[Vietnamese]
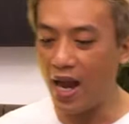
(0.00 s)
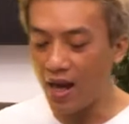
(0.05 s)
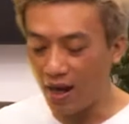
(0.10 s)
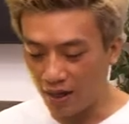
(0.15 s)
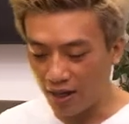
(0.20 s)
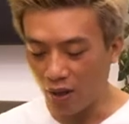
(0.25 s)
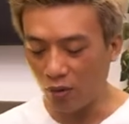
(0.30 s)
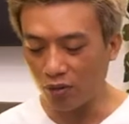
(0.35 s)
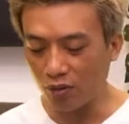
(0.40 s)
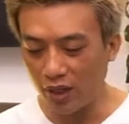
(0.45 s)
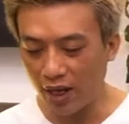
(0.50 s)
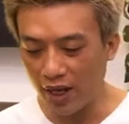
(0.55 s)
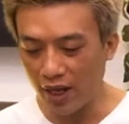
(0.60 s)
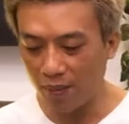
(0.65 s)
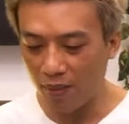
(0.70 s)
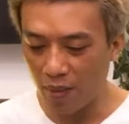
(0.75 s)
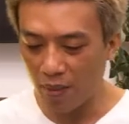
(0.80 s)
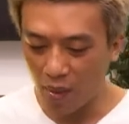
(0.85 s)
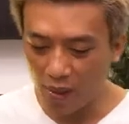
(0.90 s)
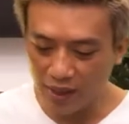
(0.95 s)
lần đầu
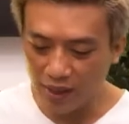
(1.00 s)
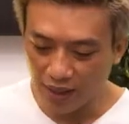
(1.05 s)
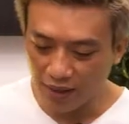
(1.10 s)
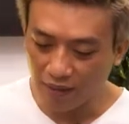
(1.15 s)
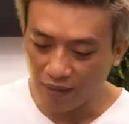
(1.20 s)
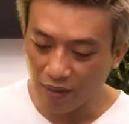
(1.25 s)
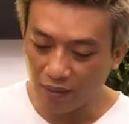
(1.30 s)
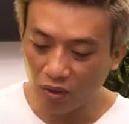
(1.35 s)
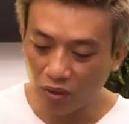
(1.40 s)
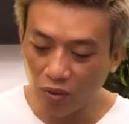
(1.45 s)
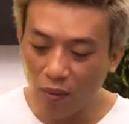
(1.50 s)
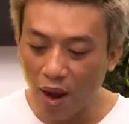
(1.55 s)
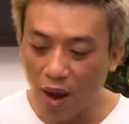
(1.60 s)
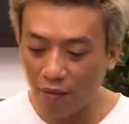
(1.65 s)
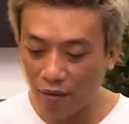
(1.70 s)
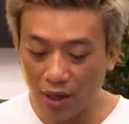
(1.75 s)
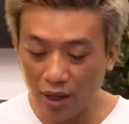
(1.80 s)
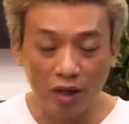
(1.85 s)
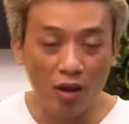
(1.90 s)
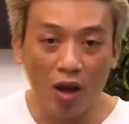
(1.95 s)
tiên mà một cái sản phẩm của
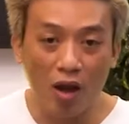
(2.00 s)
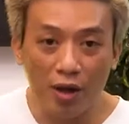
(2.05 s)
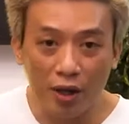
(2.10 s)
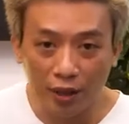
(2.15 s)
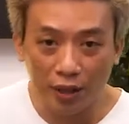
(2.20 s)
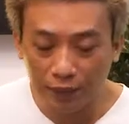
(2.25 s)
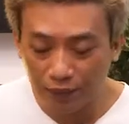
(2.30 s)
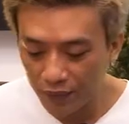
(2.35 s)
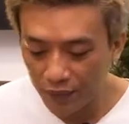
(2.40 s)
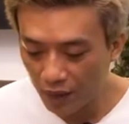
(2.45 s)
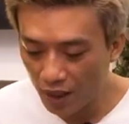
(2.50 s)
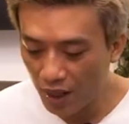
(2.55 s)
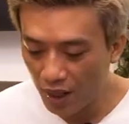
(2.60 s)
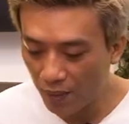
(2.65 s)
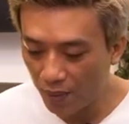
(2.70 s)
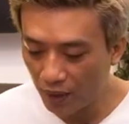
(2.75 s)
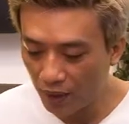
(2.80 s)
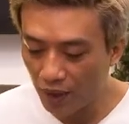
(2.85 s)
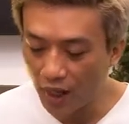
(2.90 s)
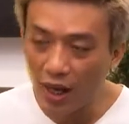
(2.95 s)
Pioneer có được. Đó là
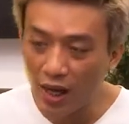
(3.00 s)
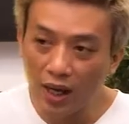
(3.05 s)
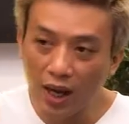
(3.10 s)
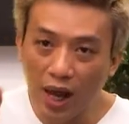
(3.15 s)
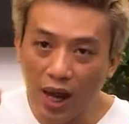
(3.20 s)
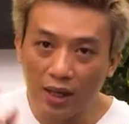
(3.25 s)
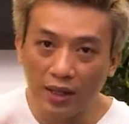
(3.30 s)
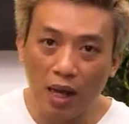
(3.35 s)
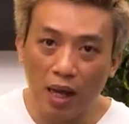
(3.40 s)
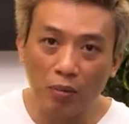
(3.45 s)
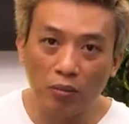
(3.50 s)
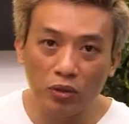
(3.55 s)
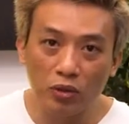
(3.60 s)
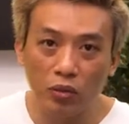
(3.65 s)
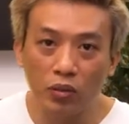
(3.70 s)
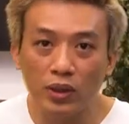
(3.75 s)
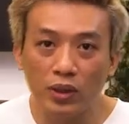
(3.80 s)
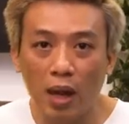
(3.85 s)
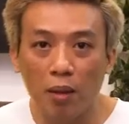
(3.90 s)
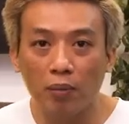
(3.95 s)
mình có thể lên tông
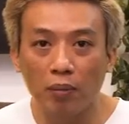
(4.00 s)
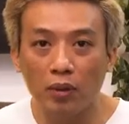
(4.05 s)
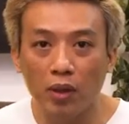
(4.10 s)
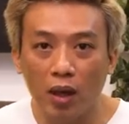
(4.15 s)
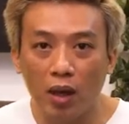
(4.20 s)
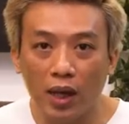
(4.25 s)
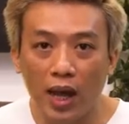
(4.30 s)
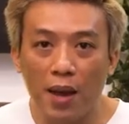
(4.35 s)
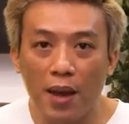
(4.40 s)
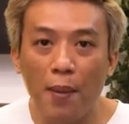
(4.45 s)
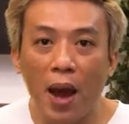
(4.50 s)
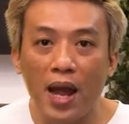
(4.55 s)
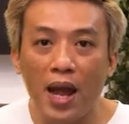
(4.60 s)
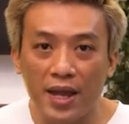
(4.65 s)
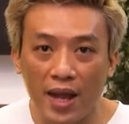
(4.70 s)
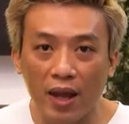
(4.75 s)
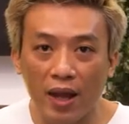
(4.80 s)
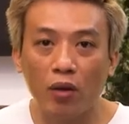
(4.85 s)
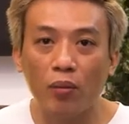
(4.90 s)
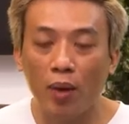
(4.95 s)
xuống tông cho cái bài
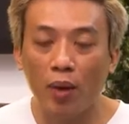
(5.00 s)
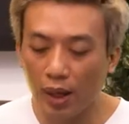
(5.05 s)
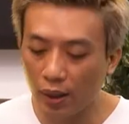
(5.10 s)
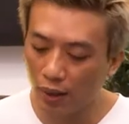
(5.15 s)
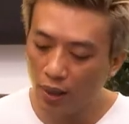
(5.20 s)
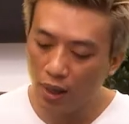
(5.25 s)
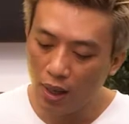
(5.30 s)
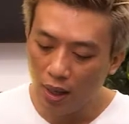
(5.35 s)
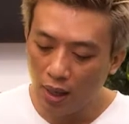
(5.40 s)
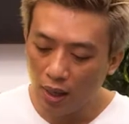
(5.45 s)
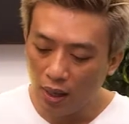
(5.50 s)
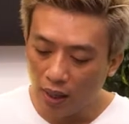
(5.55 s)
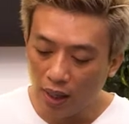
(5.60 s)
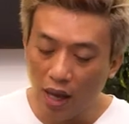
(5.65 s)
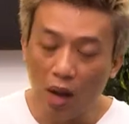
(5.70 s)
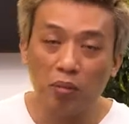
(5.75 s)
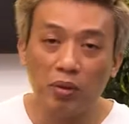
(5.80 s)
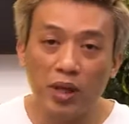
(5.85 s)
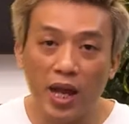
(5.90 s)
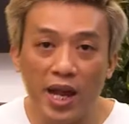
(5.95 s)
nhạc của mình,
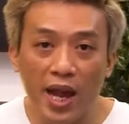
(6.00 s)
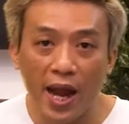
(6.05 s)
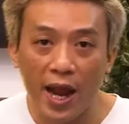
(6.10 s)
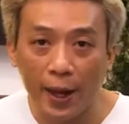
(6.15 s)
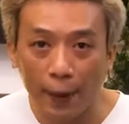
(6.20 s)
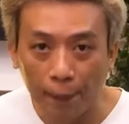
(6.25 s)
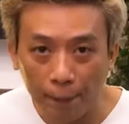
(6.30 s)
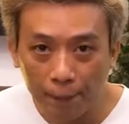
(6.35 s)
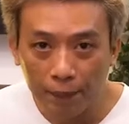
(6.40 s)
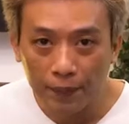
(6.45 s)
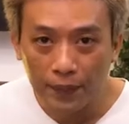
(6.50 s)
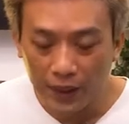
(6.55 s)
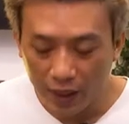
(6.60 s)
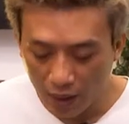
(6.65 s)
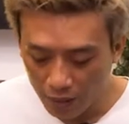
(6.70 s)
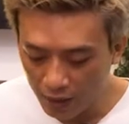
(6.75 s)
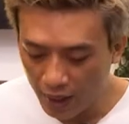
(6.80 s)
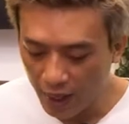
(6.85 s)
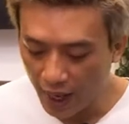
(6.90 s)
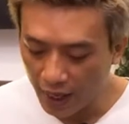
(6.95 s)
không giới hạn.
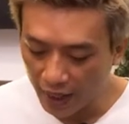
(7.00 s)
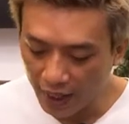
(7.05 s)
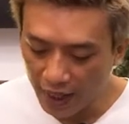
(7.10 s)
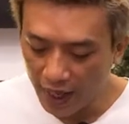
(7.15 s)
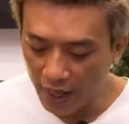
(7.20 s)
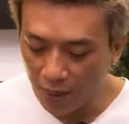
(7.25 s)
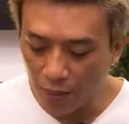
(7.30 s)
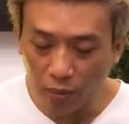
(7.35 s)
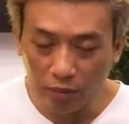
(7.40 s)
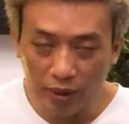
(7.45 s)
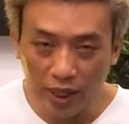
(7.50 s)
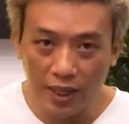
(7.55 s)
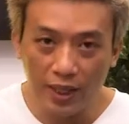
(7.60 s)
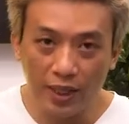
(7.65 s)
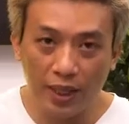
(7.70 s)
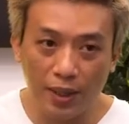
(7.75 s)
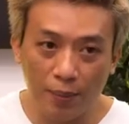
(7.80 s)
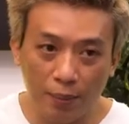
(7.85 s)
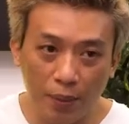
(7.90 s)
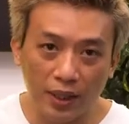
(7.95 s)
Cái này một tí
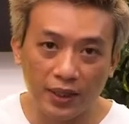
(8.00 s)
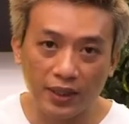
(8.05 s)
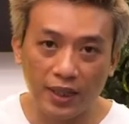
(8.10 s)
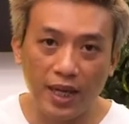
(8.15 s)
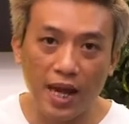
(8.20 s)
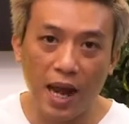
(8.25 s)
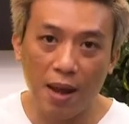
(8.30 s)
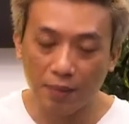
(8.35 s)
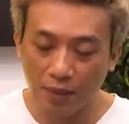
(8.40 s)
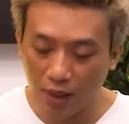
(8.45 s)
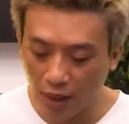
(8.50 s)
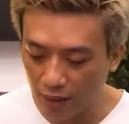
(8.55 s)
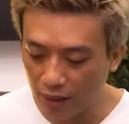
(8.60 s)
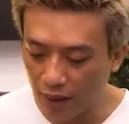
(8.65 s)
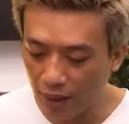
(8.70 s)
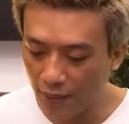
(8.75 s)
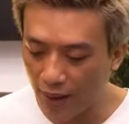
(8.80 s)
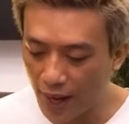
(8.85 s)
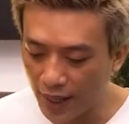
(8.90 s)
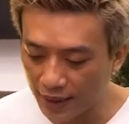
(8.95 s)
thì mình sẽ làm thử
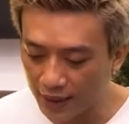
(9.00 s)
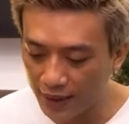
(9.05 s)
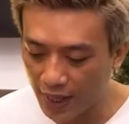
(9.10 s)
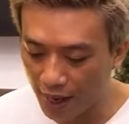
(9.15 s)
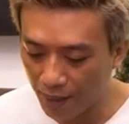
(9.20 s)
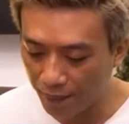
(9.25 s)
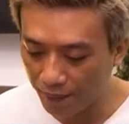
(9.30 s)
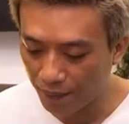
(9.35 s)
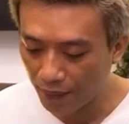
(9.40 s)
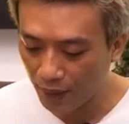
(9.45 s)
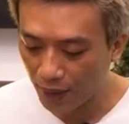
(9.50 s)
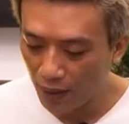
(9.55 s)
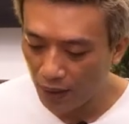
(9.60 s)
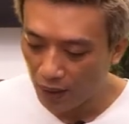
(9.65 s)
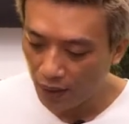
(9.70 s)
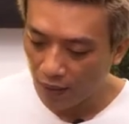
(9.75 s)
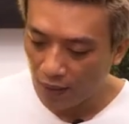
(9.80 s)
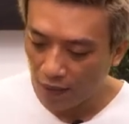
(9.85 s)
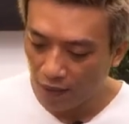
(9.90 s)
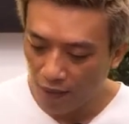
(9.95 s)
cho các bạn xem.
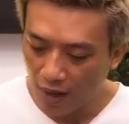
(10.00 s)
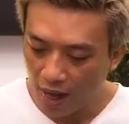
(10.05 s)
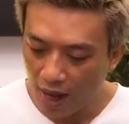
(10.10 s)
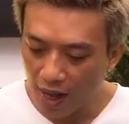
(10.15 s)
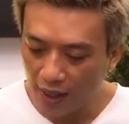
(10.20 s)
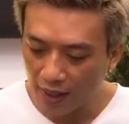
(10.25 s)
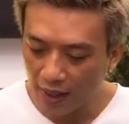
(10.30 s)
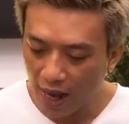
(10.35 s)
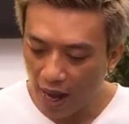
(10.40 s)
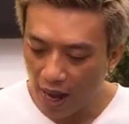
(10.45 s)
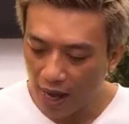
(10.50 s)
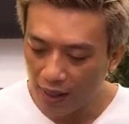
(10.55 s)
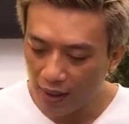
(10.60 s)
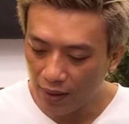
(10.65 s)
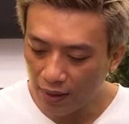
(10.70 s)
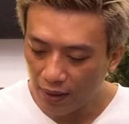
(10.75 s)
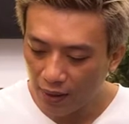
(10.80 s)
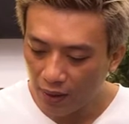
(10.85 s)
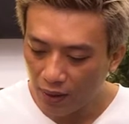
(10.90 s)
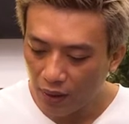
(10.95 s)
Và cái
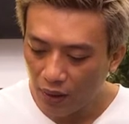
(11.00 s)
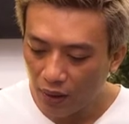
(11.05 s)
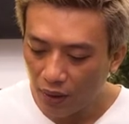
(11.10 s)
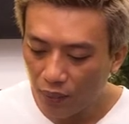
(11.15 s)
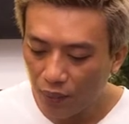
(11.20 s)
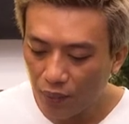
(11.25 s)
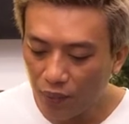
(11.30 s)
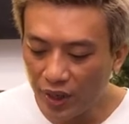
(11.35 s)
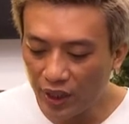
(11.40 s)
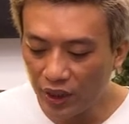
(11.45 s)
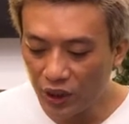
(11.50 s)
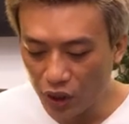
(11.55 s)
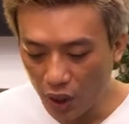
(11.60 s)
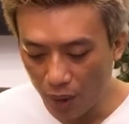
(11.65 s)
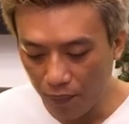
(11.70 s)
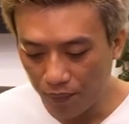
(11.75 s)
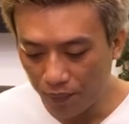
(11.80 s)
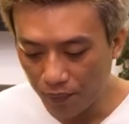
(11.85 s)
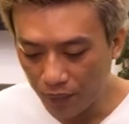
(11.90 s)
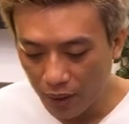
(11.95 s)
beat
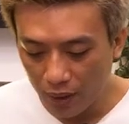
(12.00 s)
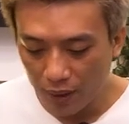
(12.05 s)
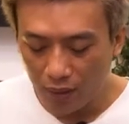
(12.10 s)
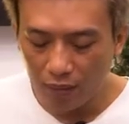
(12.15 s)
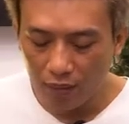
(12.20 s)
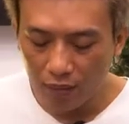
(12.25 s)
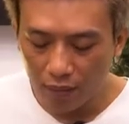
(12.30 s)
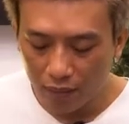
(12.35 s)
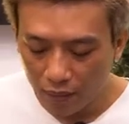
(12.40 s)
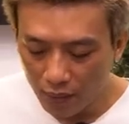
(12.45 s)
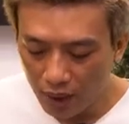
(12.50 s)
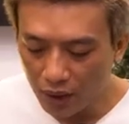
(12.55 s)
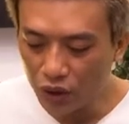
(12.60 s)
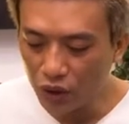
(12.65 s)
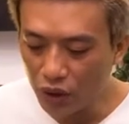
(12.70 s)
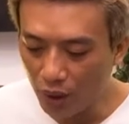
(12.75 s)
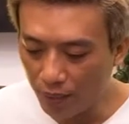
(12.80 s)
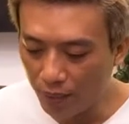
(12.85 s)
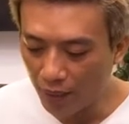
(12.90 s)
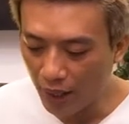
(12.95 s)
jump. Beat
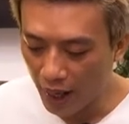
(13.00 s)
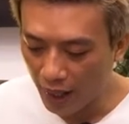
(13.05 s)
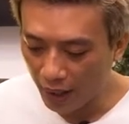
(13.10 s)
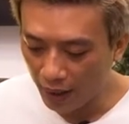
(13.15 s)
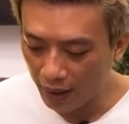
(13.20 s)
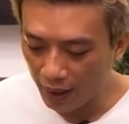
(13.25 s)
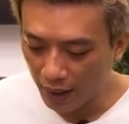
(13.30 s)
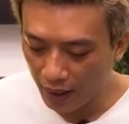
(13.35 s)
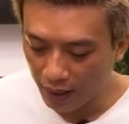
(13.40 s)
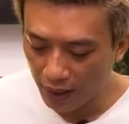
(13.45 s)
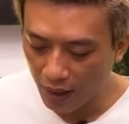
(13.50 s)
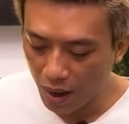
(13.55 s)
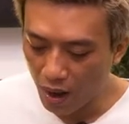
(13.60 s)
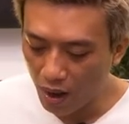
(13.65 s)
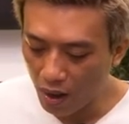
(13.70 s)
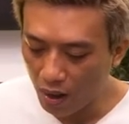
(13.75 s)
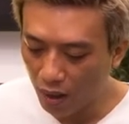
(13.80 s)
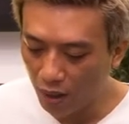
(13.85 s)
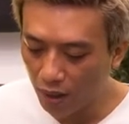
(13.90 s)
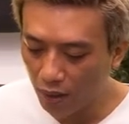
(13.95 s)
jump này thì
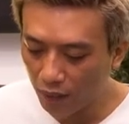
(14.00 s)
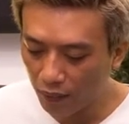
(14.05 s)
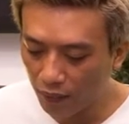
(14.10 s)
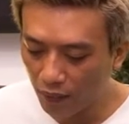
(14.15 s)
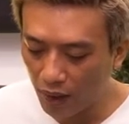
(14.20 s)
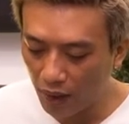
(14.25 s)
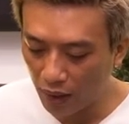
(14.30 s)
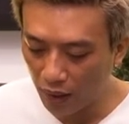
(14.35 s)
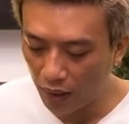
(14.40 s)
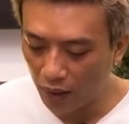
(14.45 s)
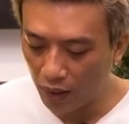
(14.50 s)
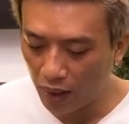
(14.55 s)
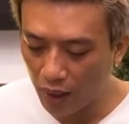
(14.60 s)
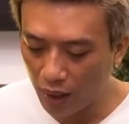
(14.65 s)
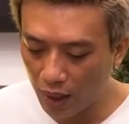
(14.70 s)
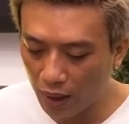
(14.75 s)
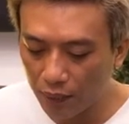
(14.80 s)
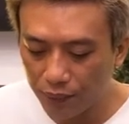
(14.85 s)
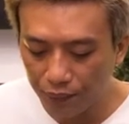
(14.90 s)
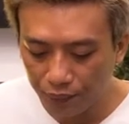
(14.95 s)
nó phải nói
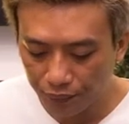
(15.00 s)
là